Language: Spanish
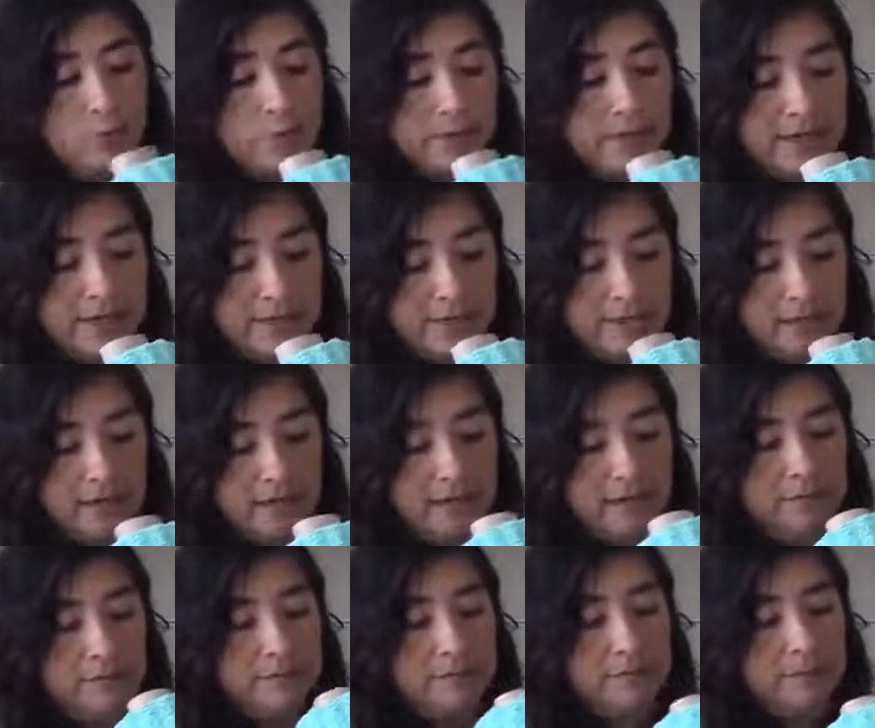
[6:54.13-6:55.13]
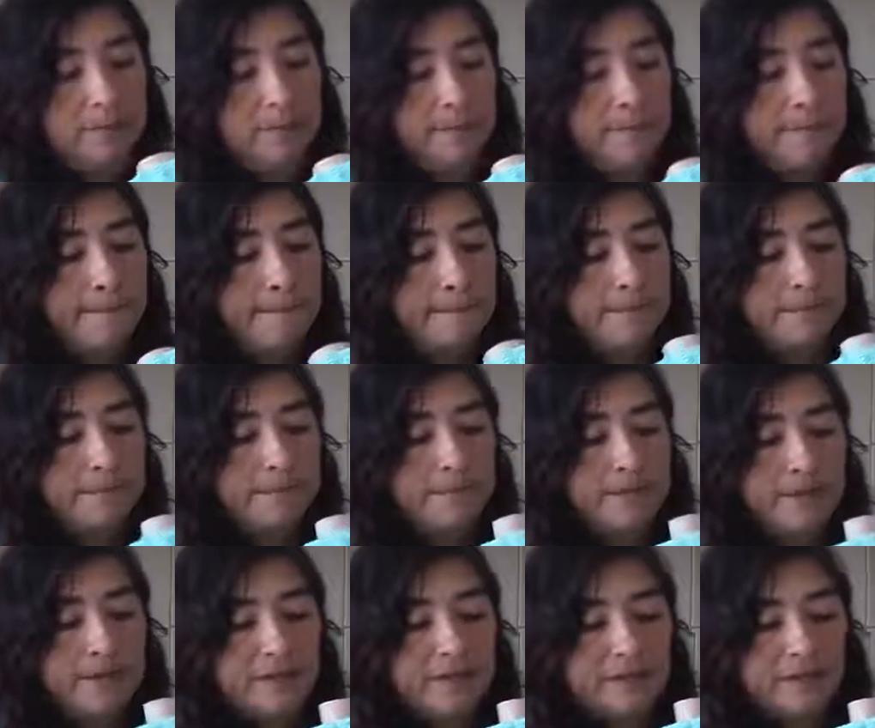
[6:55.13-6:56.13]
ubicar
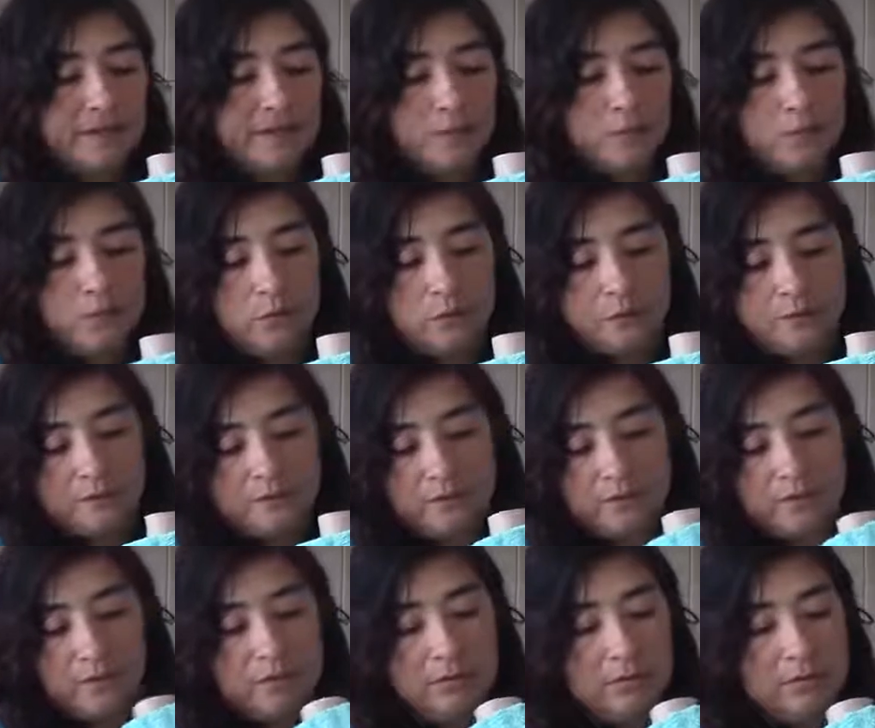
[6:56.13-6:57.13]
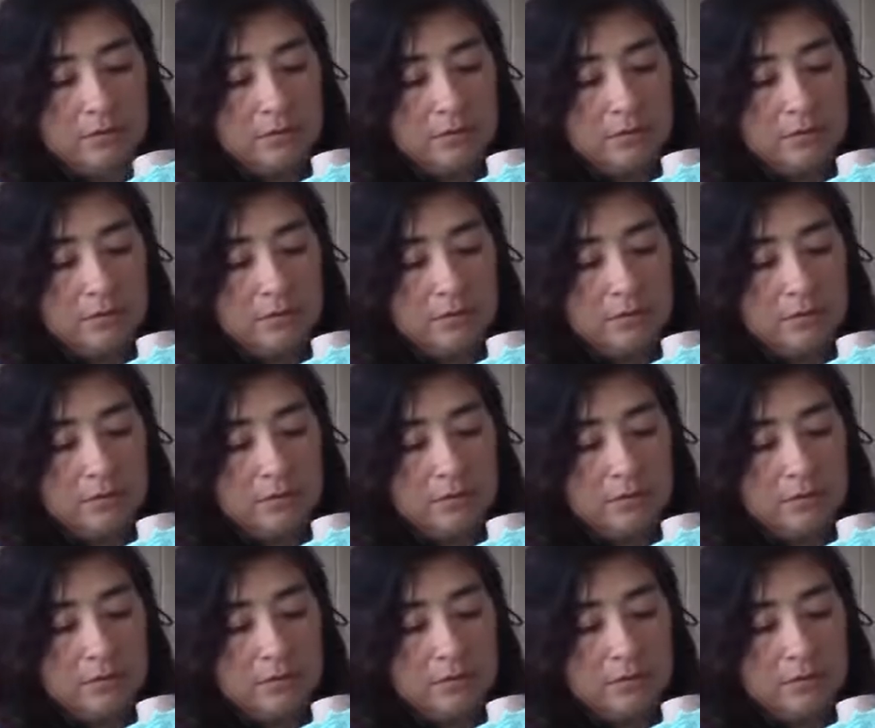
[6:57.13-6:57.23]
este segundo piso